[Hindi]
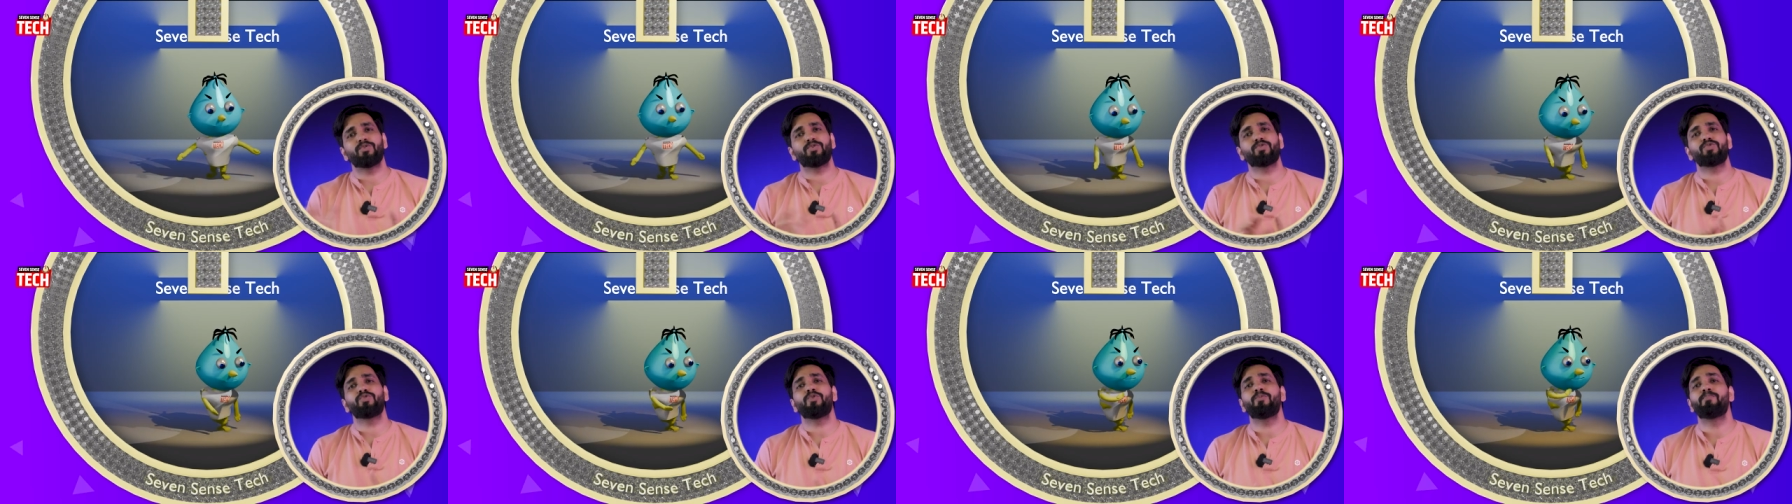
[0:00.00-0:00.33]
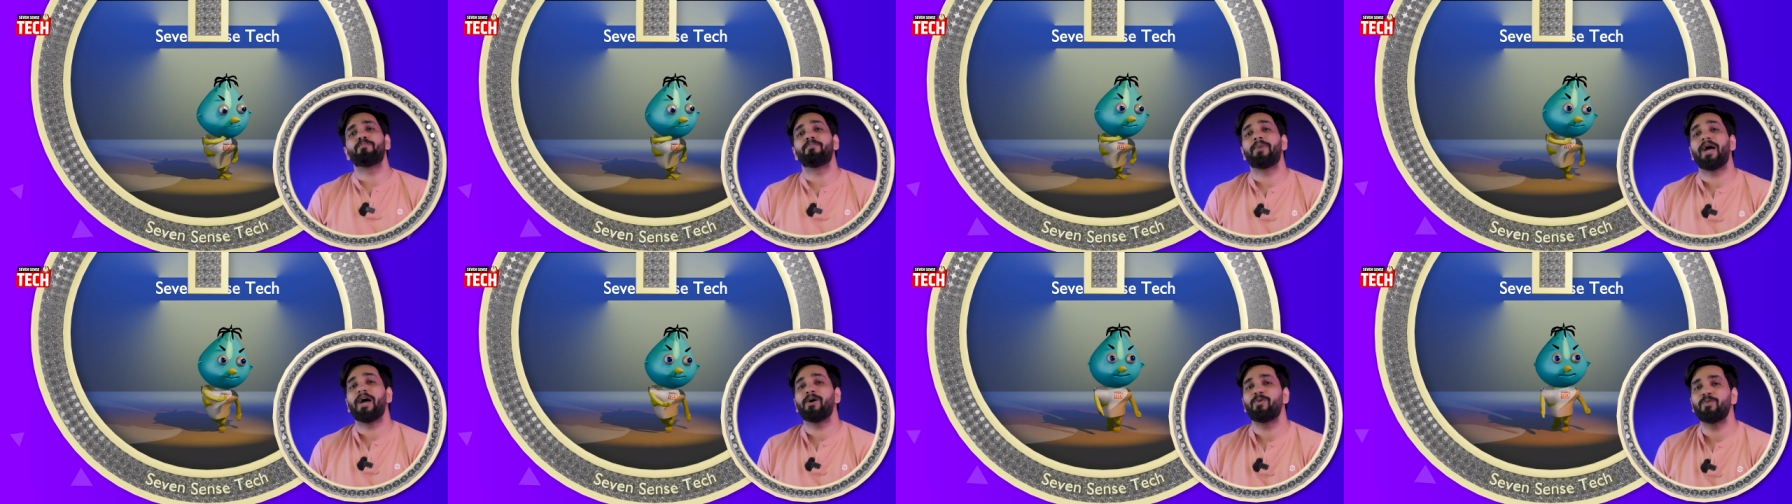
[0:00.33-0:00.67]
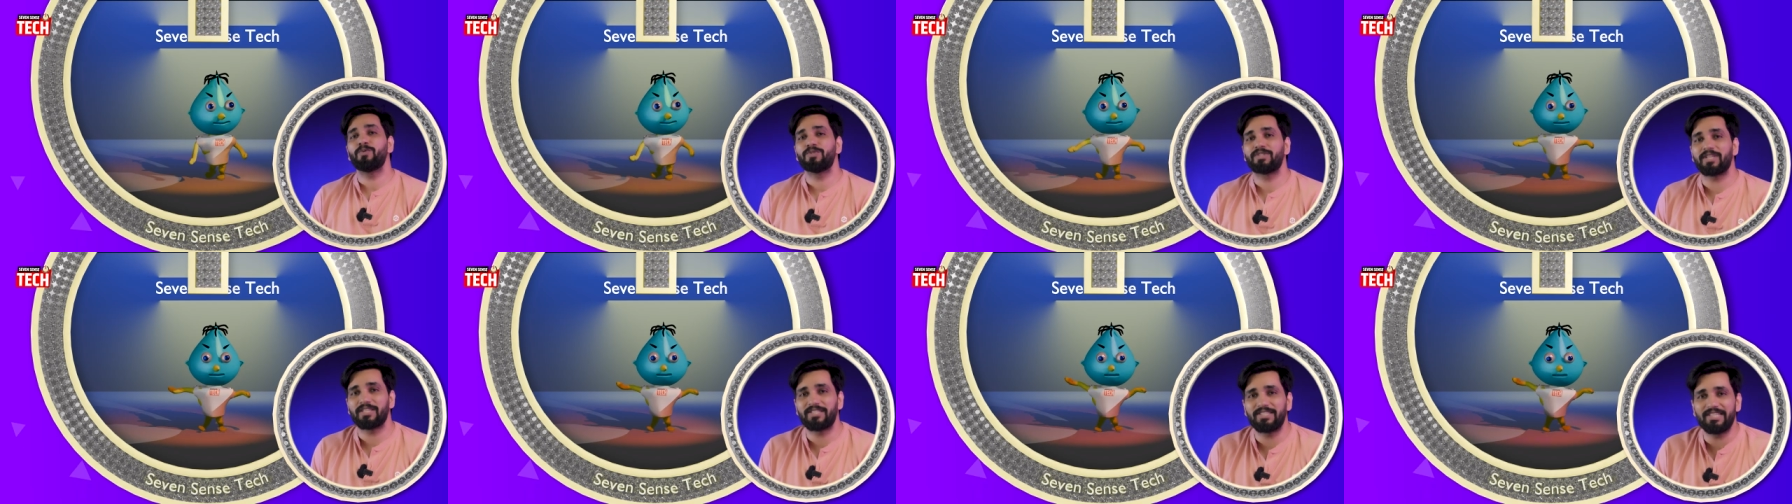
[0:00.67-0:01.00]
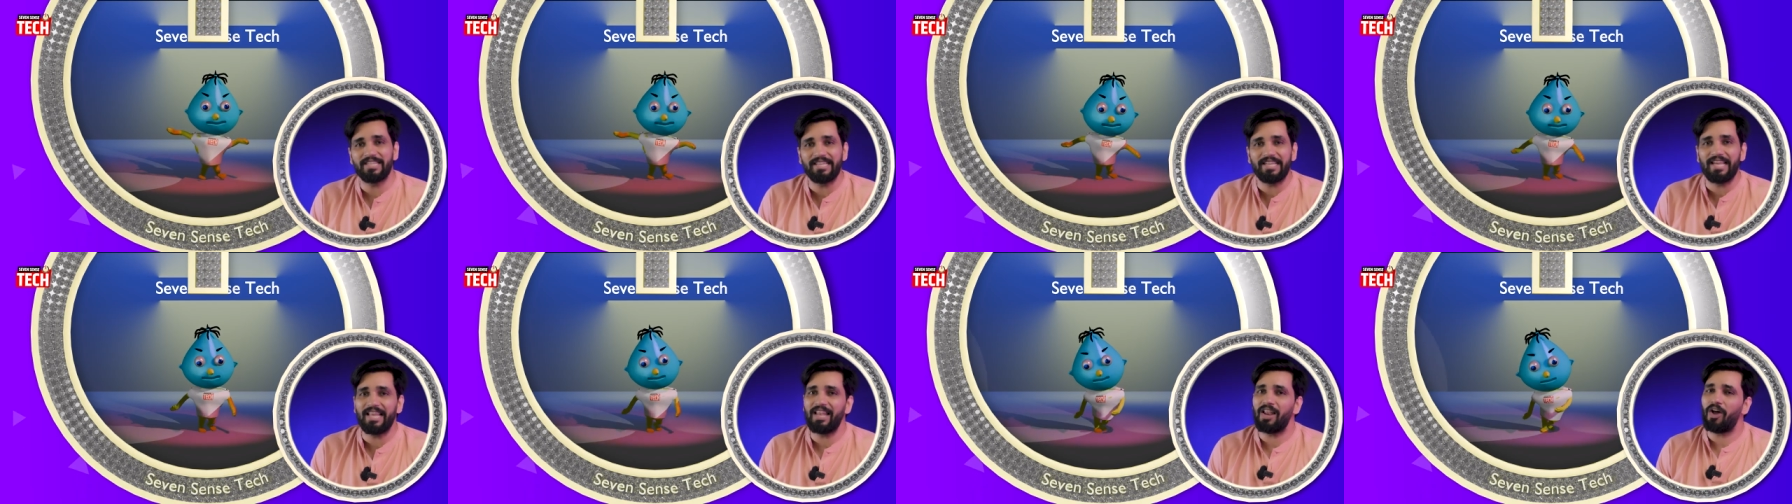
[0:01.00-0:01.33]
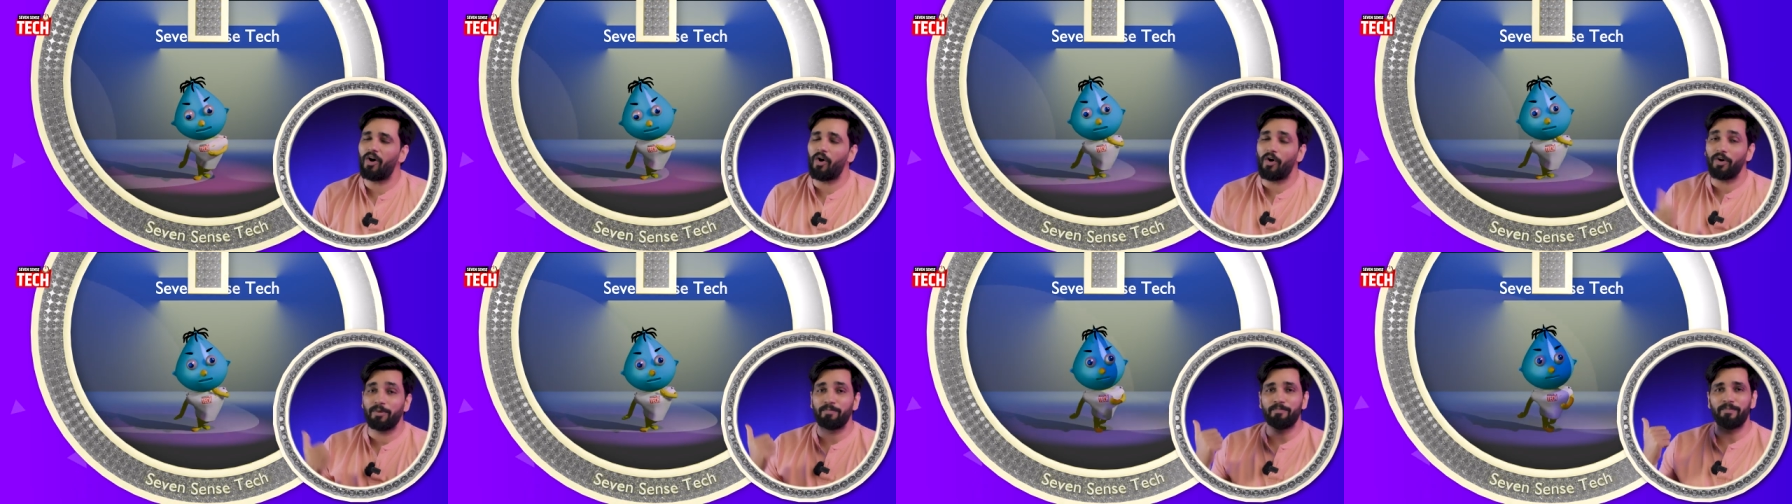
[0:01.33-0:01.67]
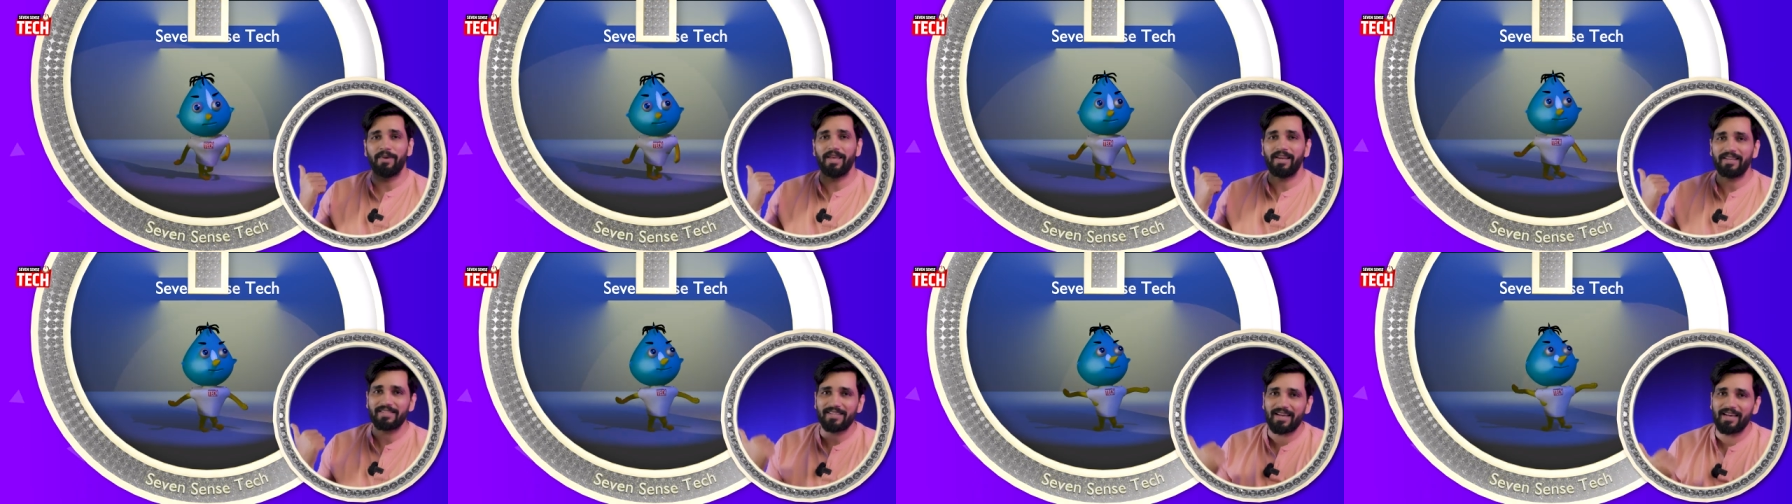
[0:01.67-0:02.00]
दोस्तों मैं हूं सचिन गिल और
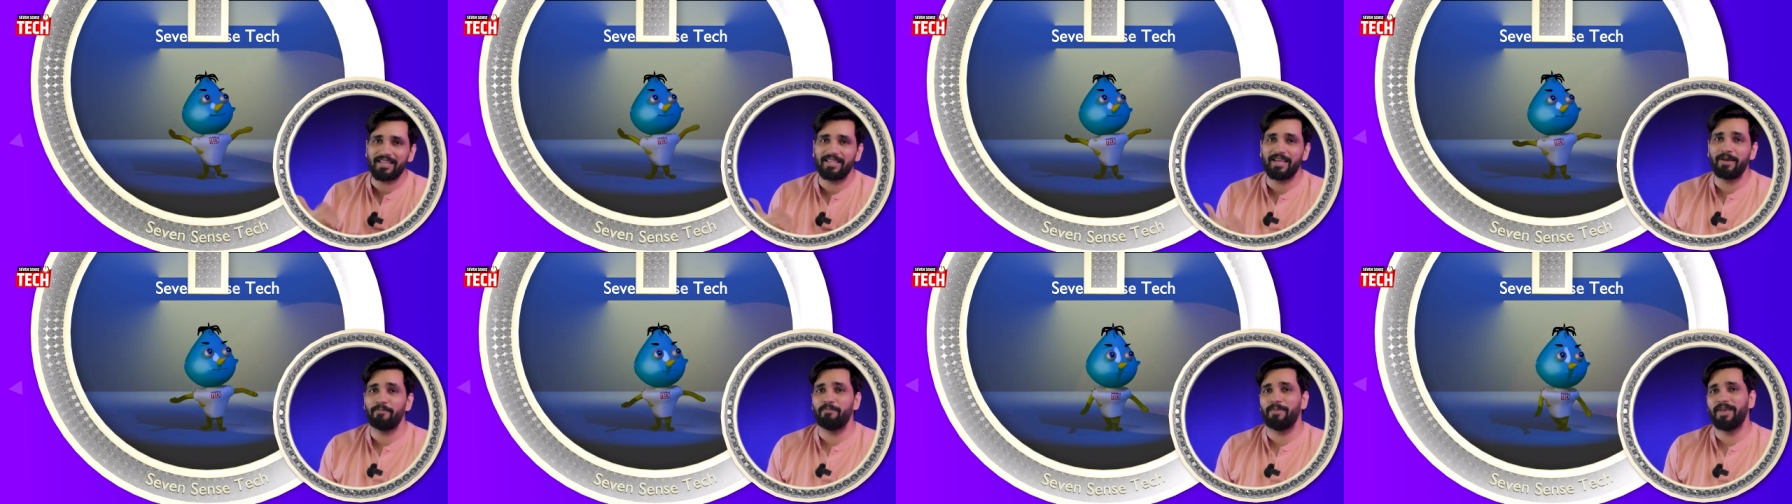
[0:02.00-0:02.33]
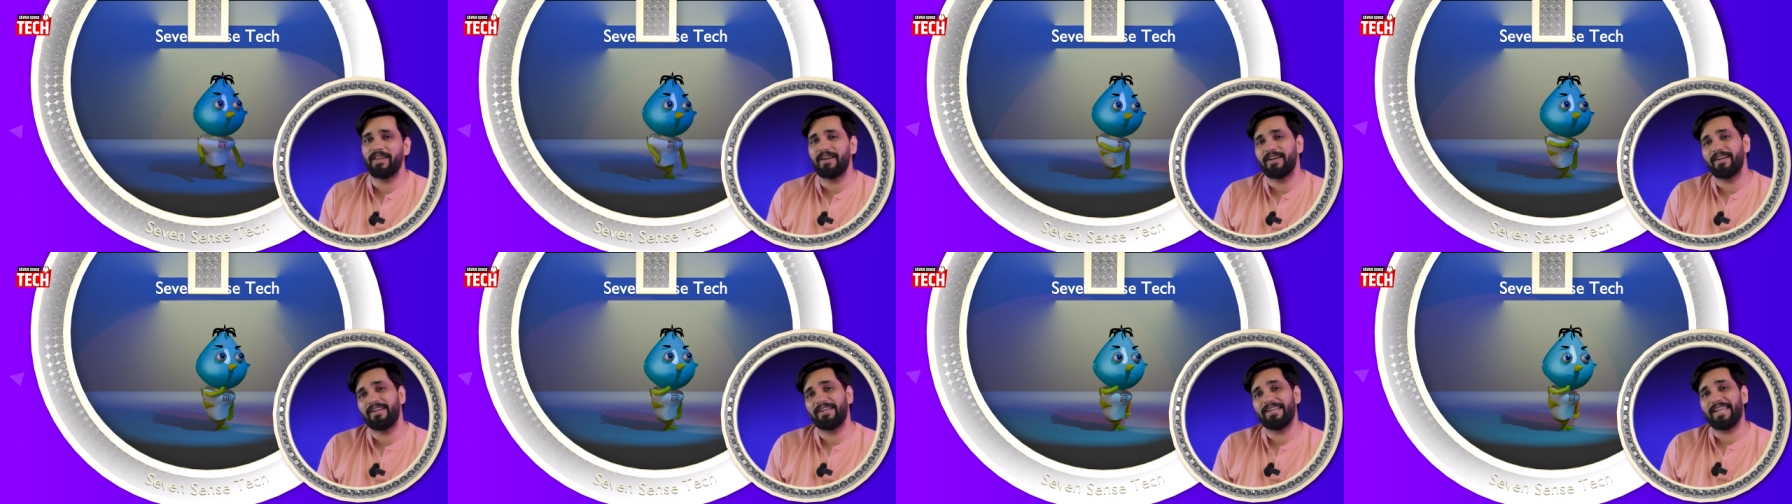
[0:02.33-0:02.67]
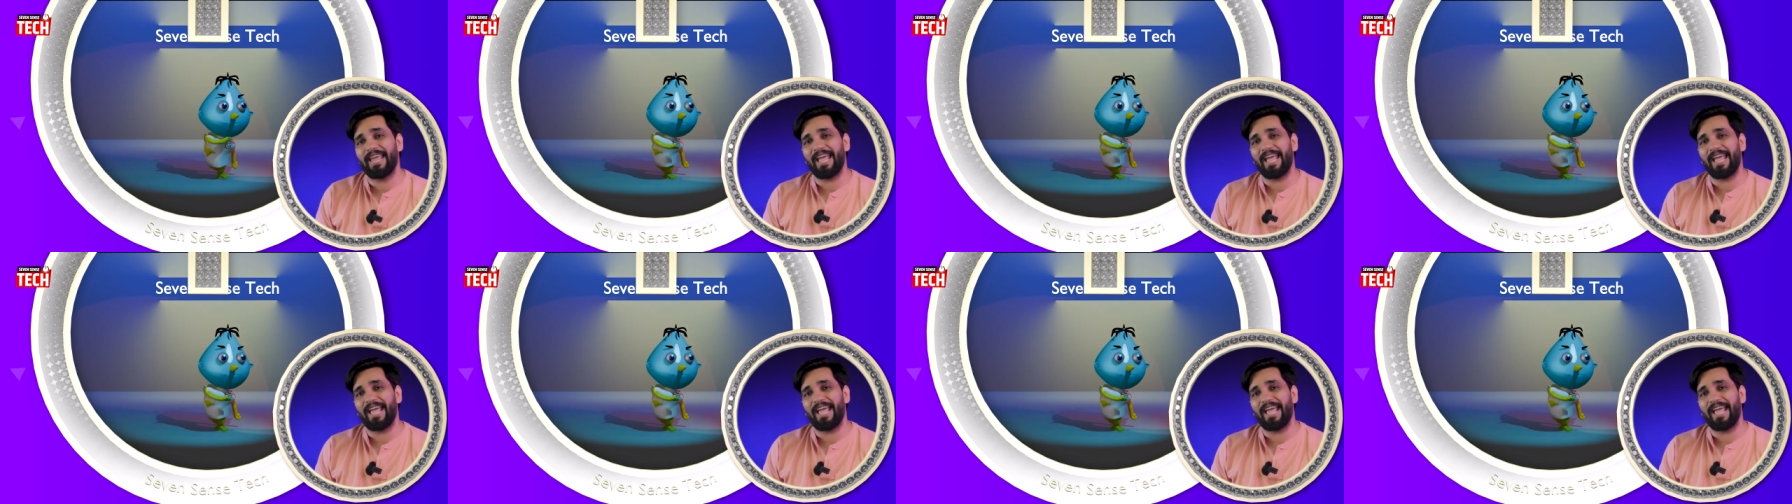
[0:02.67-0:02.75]
मेरे साथ है मेरे